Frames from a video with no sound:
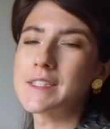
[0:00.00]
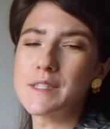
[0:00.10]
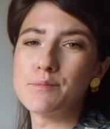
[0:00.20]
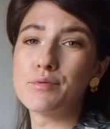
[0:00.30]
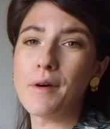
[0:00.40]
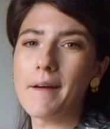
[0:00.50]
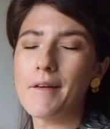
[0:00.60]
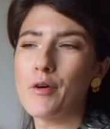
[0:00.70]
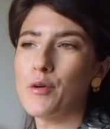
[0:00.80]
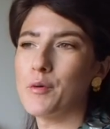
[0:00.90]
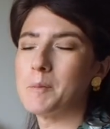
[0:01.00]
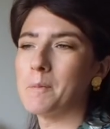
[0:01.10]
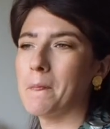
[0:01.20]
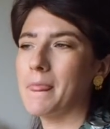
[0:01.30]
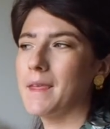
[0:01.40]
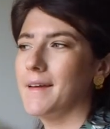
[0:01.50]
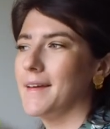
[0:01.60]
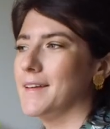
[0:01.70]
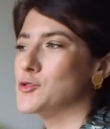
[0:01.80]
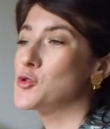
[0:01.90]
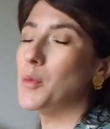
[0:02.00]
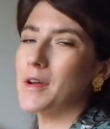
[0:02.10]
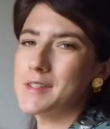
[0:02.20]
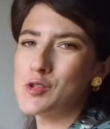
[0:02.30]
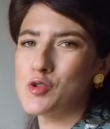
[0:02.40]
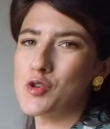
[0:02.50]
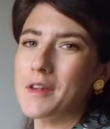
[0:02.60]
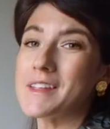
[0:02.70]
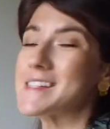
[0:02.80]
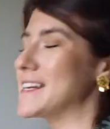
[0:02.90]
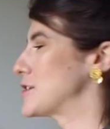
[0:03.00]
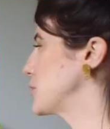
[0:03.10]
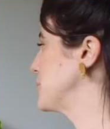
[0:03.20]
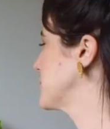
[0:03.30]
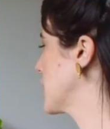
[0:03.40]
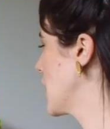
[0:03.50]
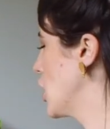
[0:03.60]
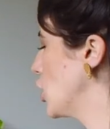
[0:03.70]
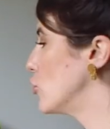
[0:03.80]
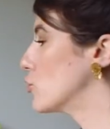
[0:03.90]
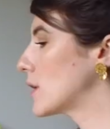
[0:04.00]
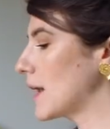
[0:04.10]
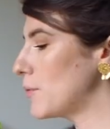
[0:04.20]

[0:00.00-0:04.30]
qui pourraient supporter ce genre d'installation. Donc là,